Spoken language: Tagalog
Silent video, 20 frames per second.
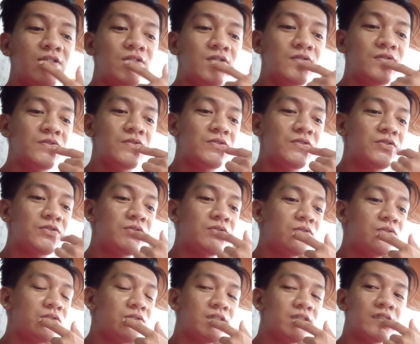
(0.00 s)

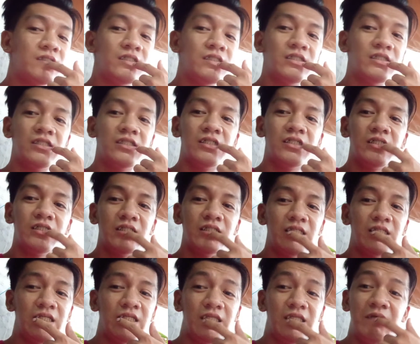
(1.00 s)
yung
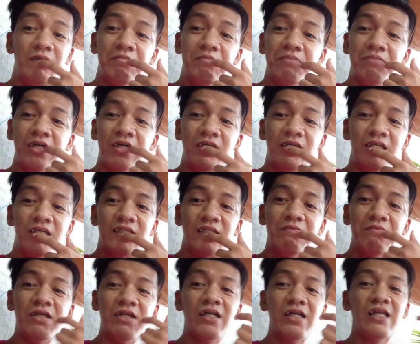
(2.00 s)
itim,
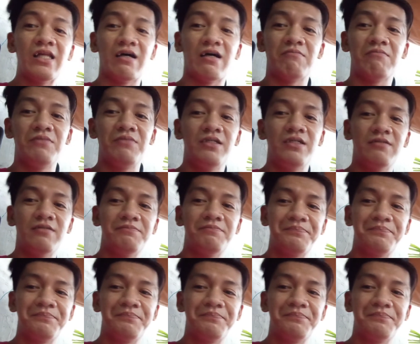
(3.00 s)
pangingitim ng labi.